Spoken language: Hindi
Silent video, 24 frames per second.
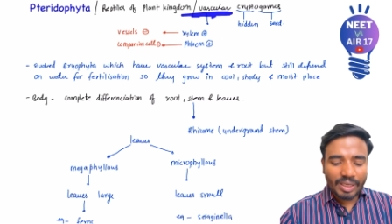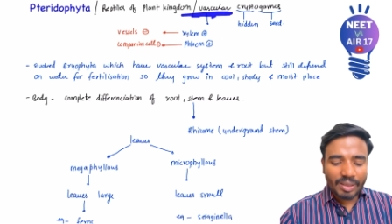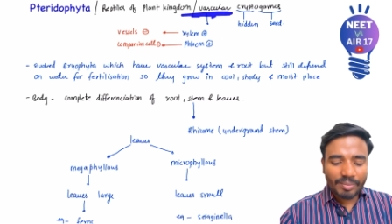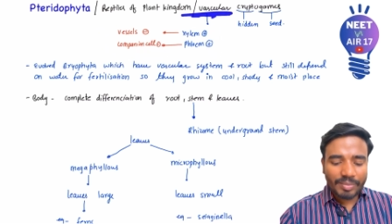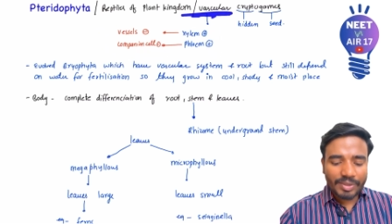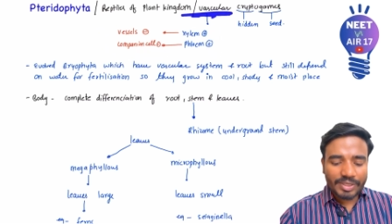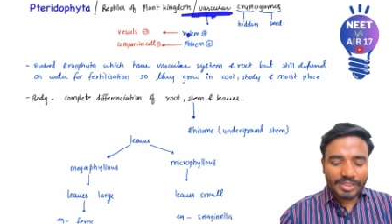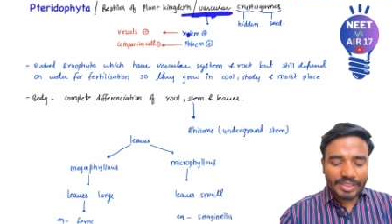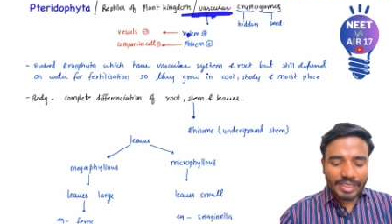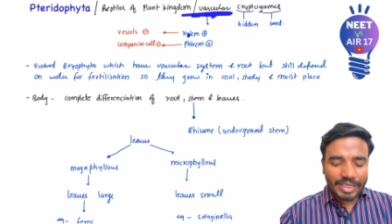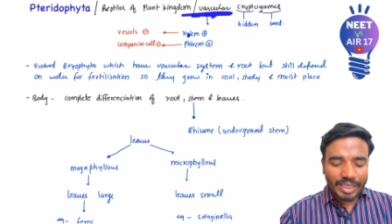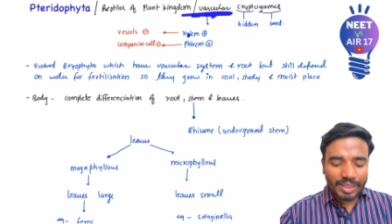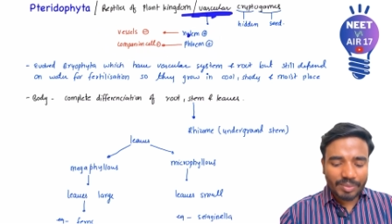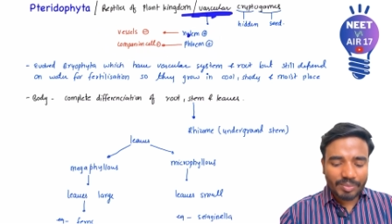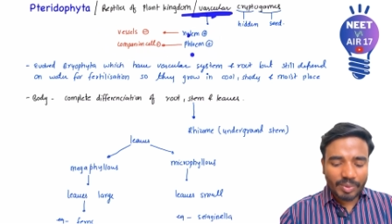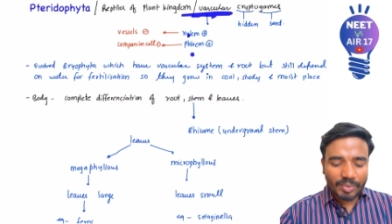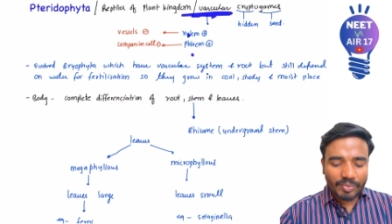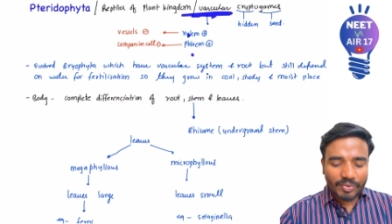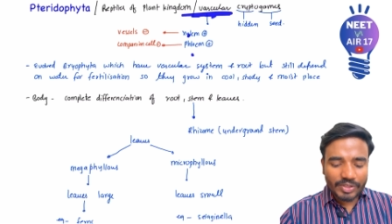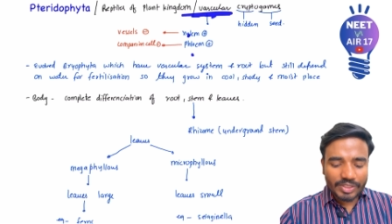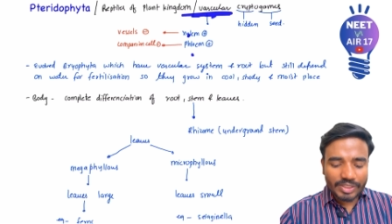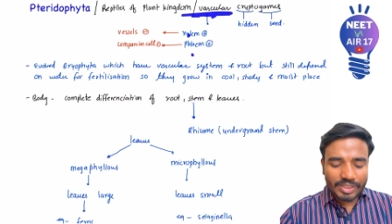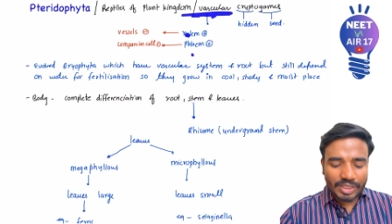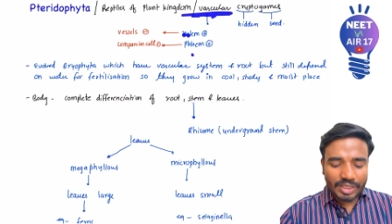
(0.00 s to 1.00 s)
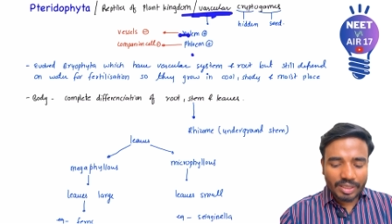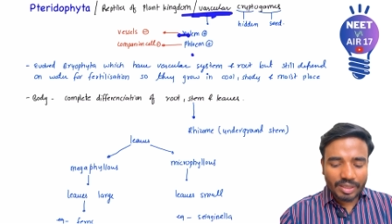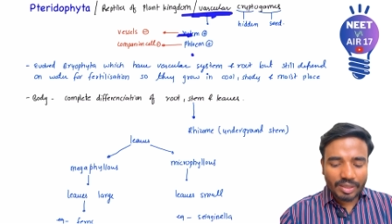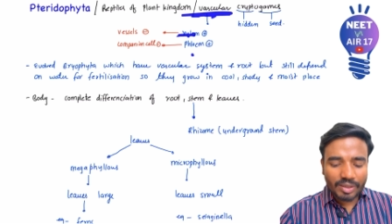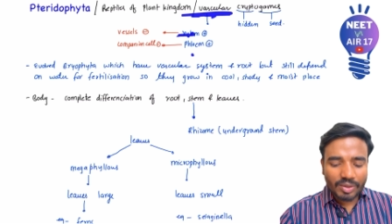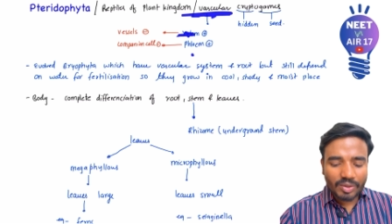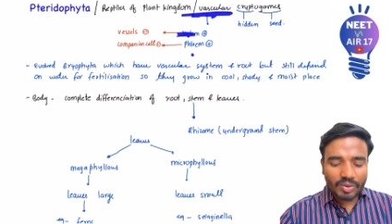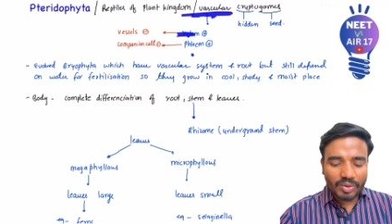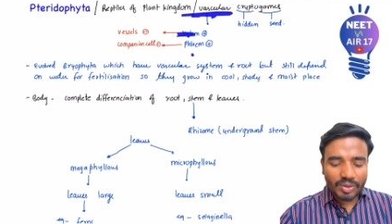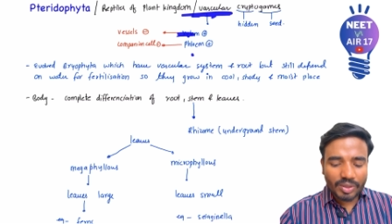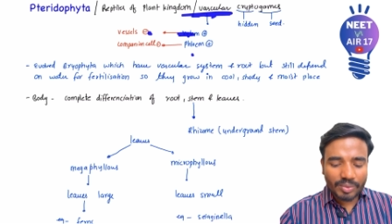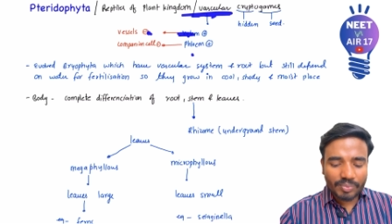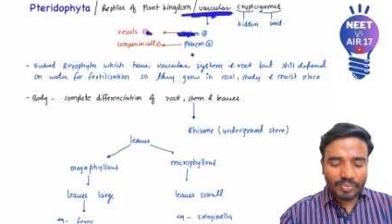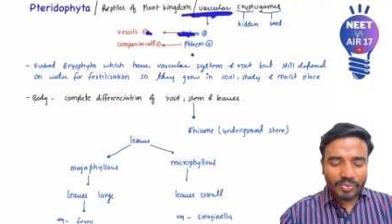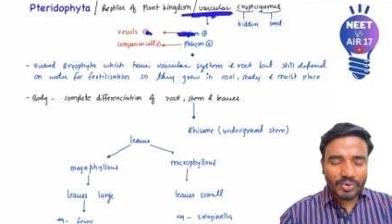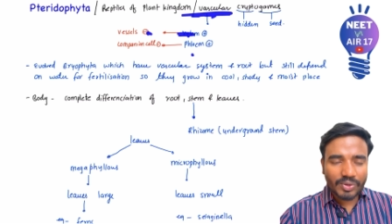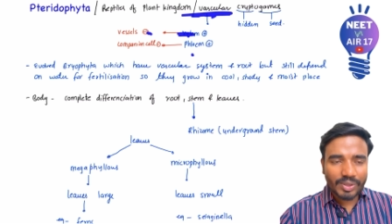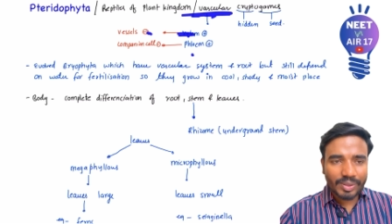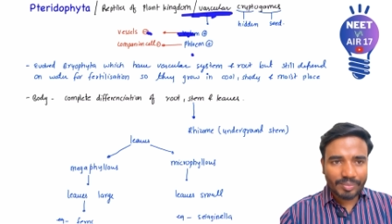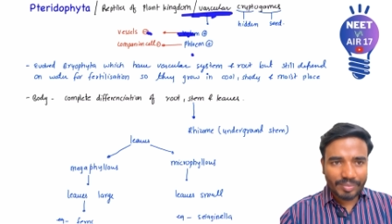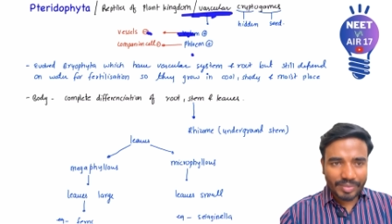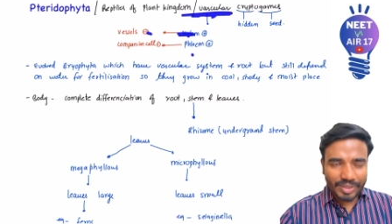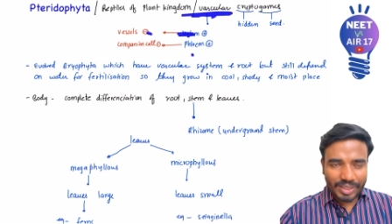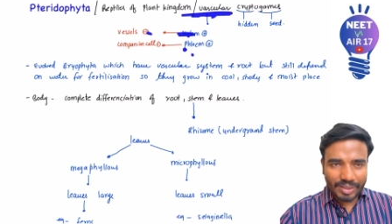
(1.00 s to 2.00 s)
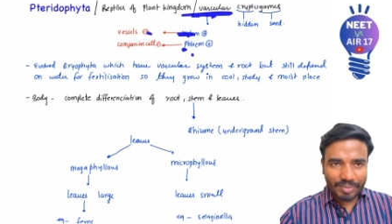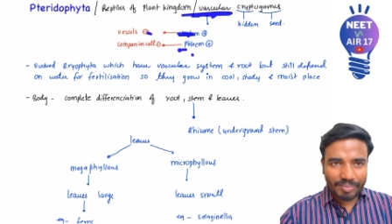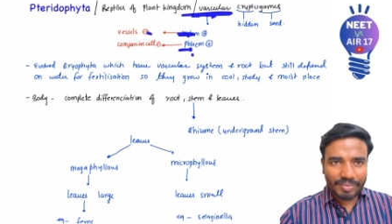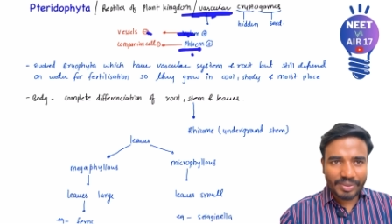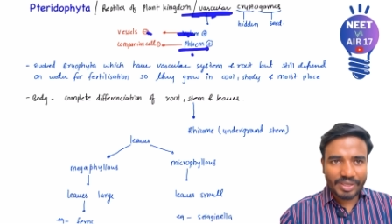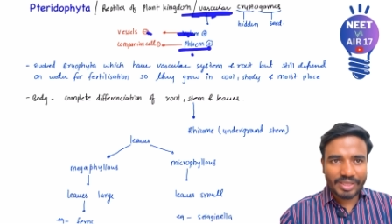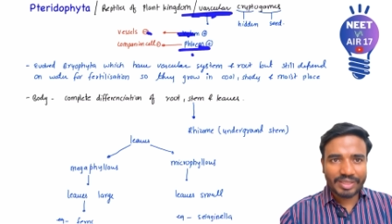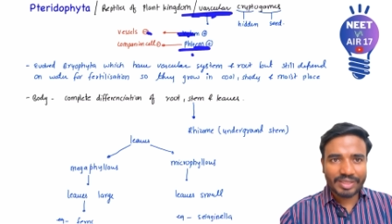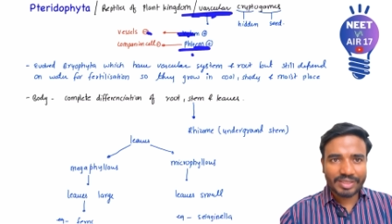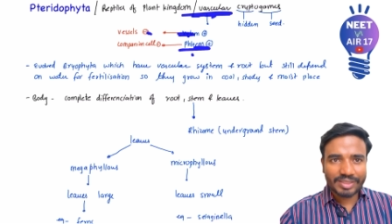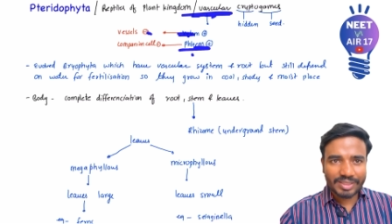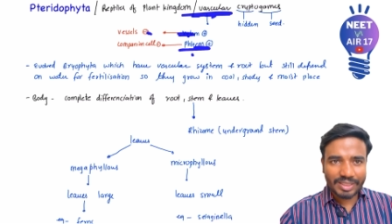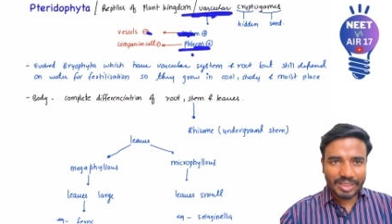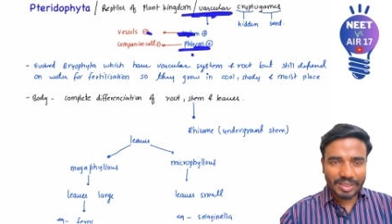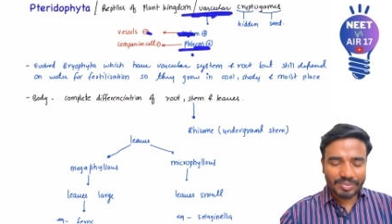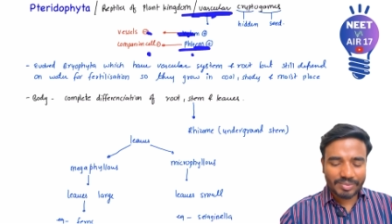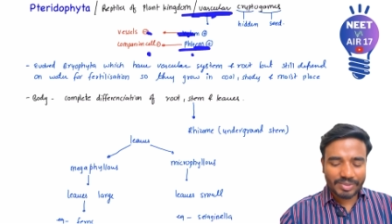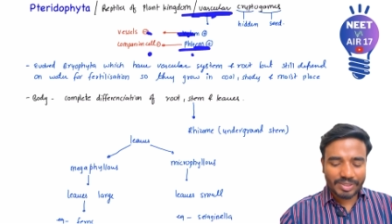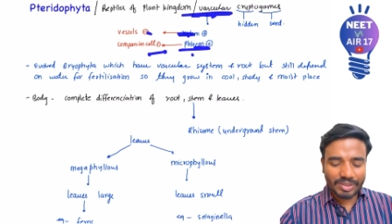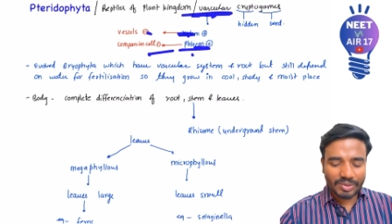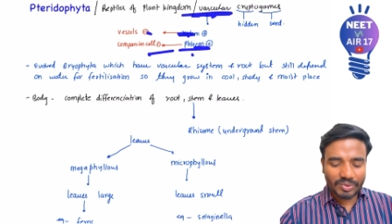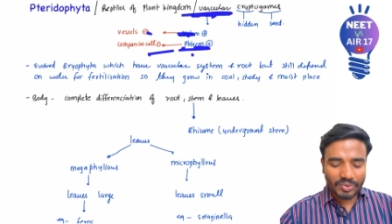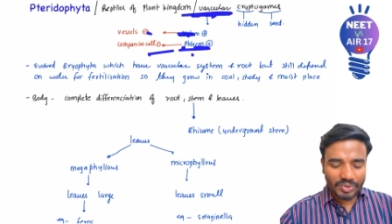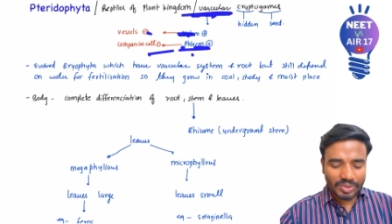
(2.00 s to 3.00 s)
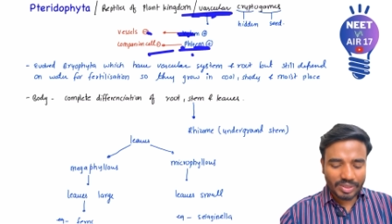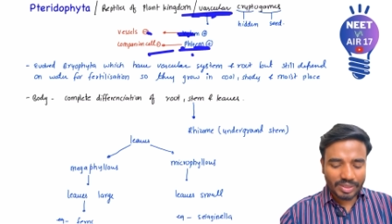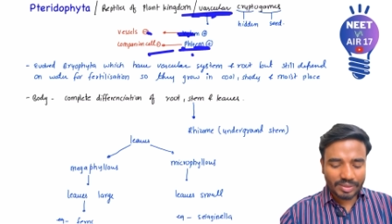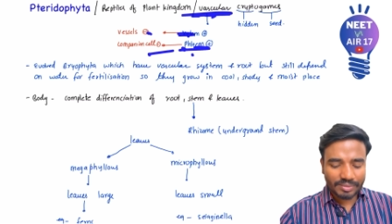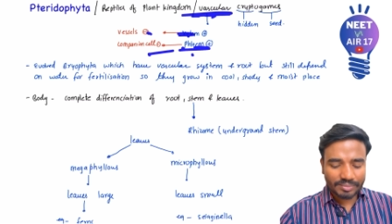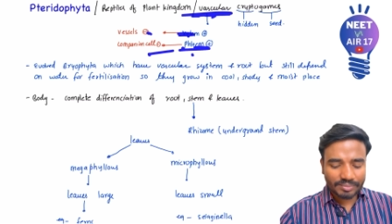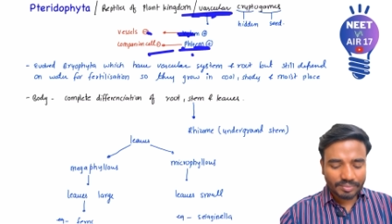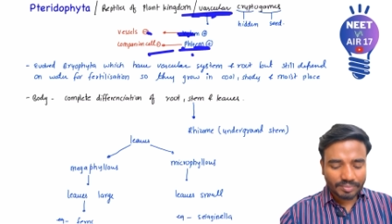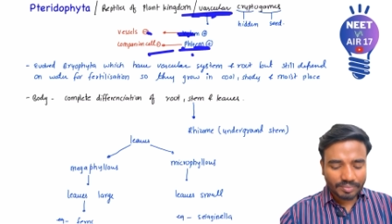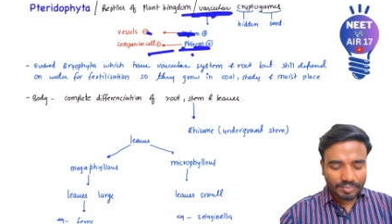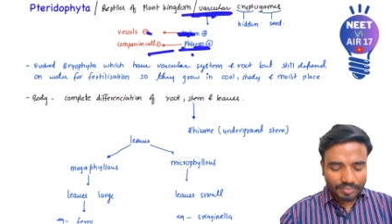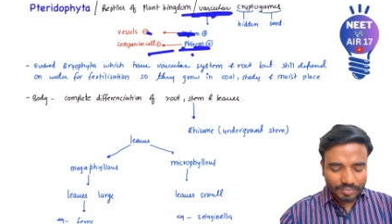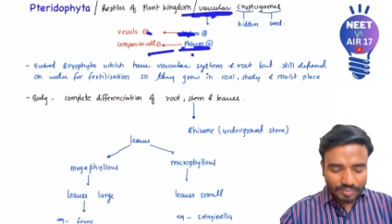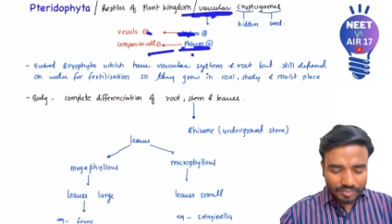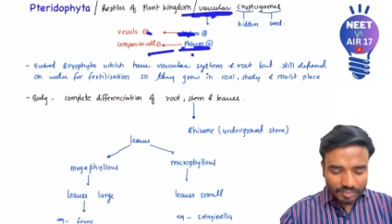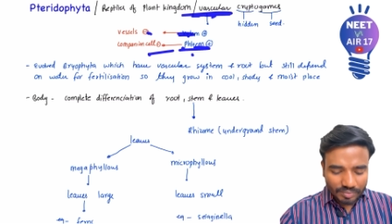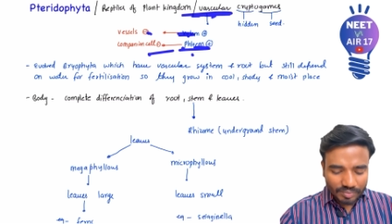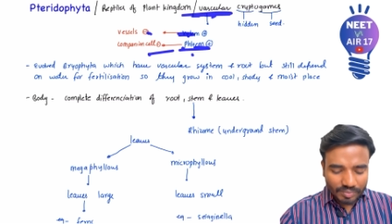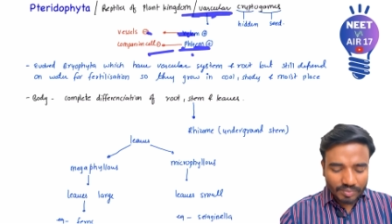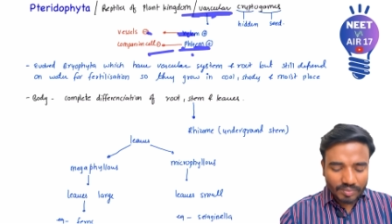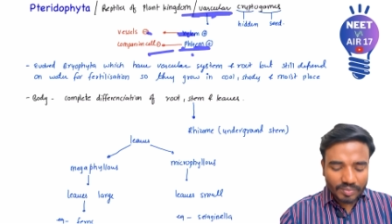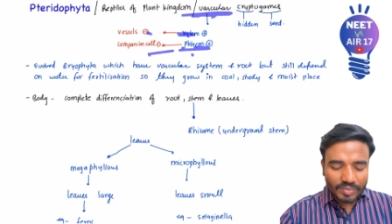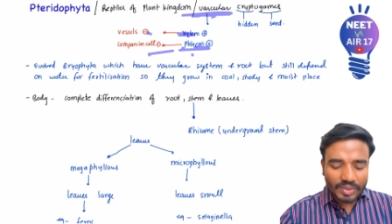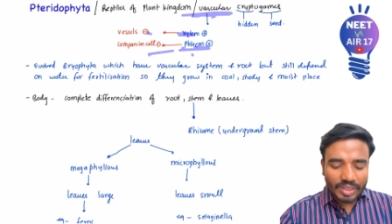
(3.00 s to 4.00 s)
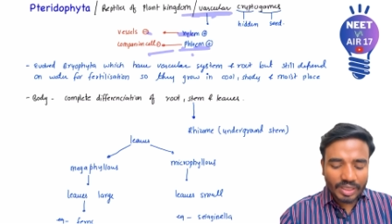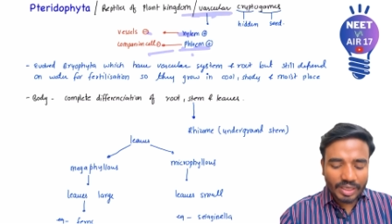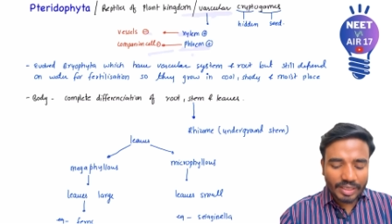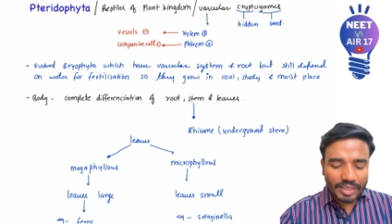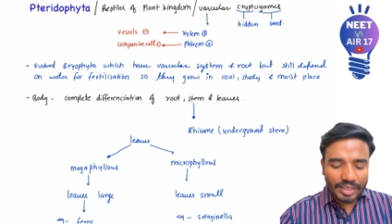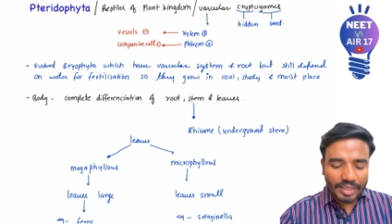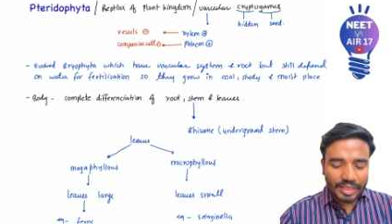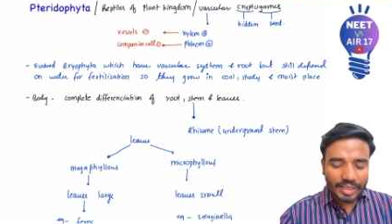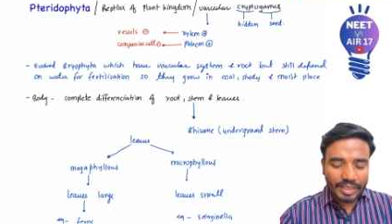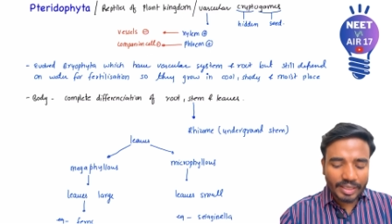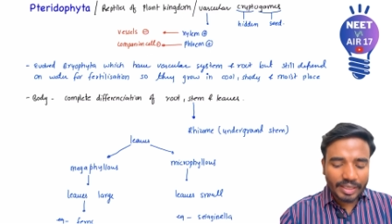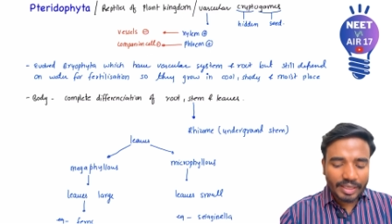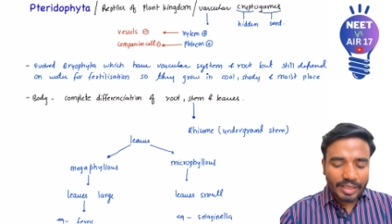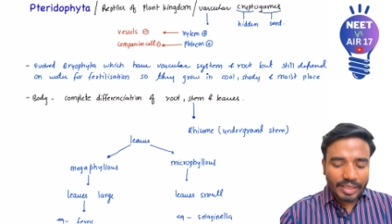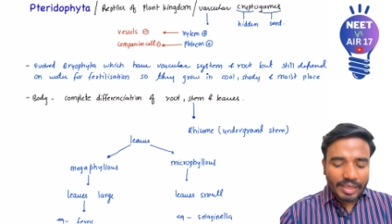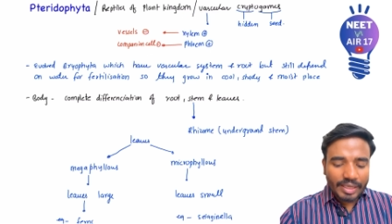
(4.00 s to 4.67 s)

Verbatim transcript: बट जाइलम में वेसल और फ्लोएम में कंपेनियन सेल एबसेंट होता है ठीक है